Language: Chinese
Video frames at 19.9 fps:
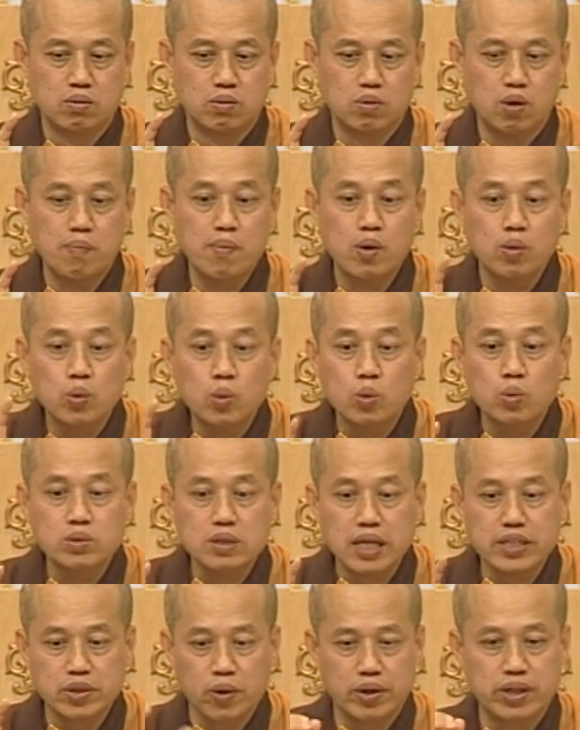我们误
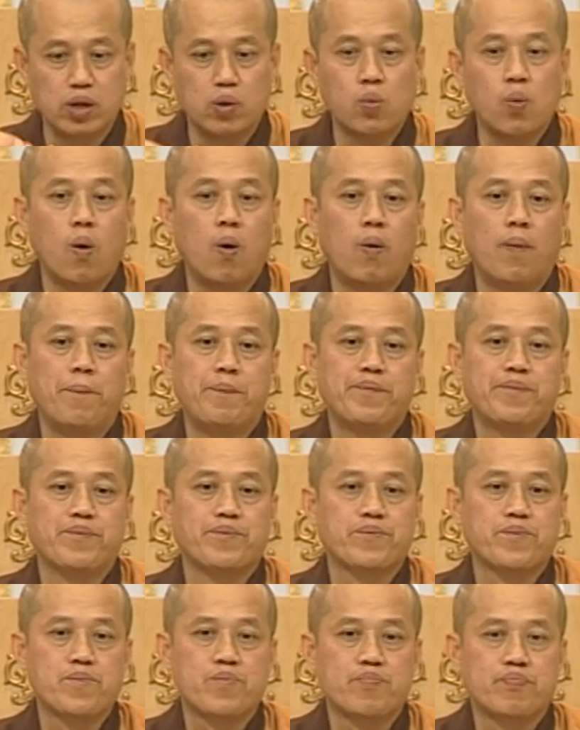认有一个我，
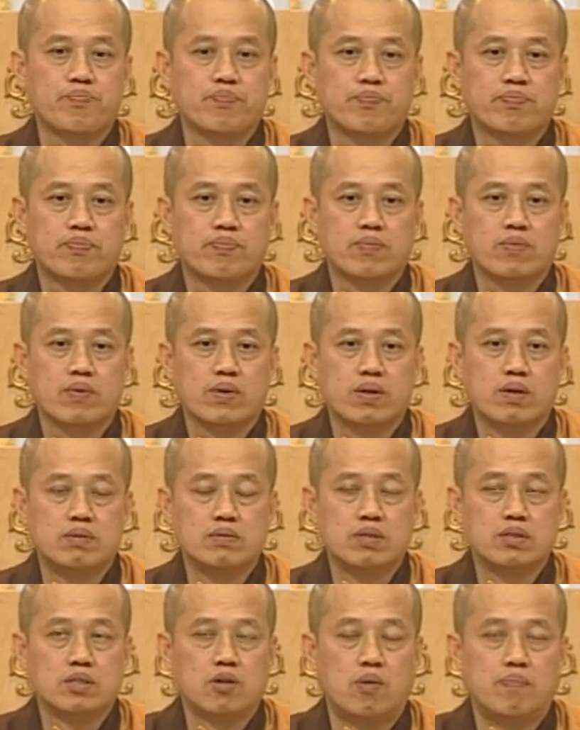
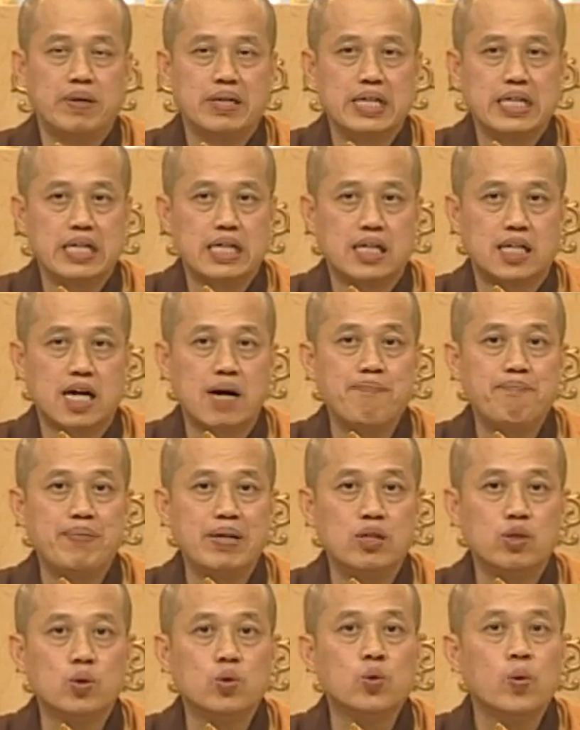这是我们一个根
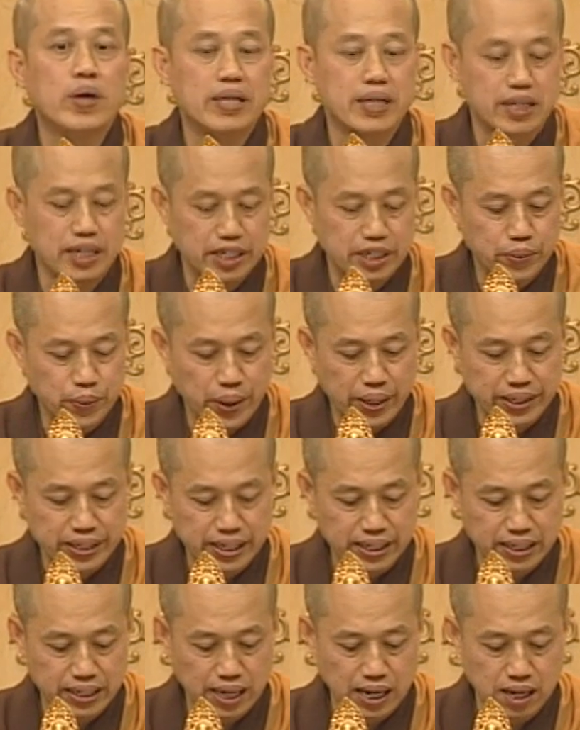本轮回的一个原
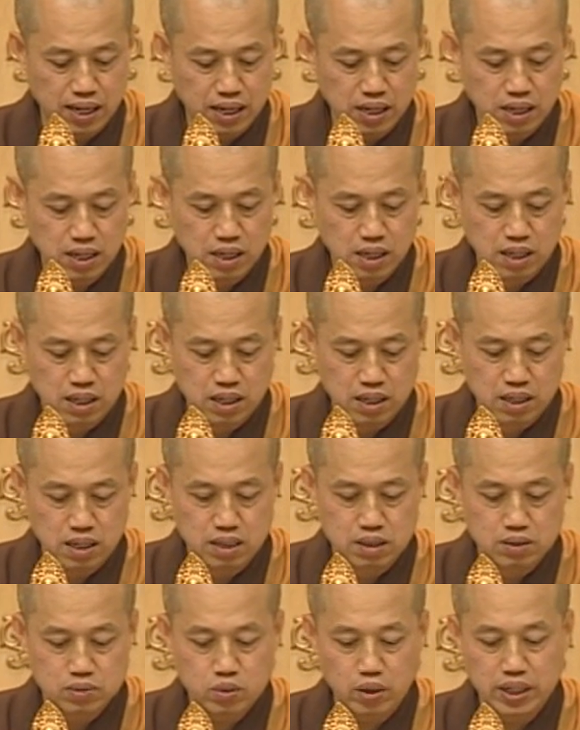因啊。
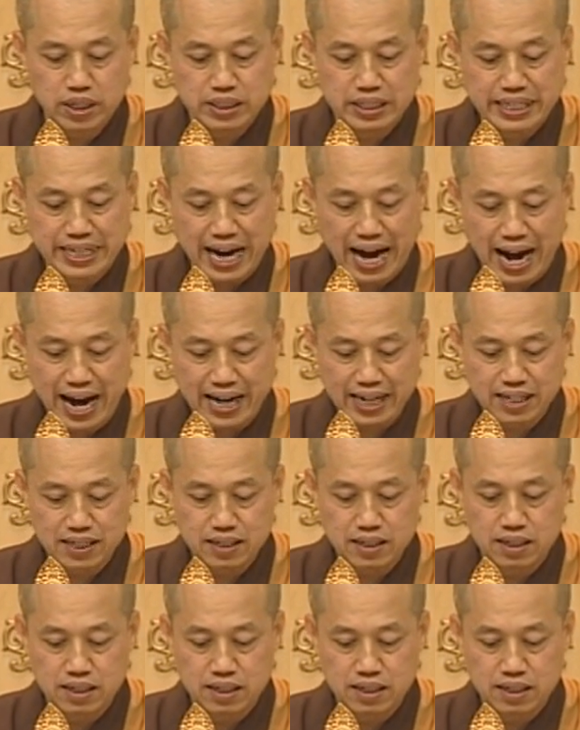所以你还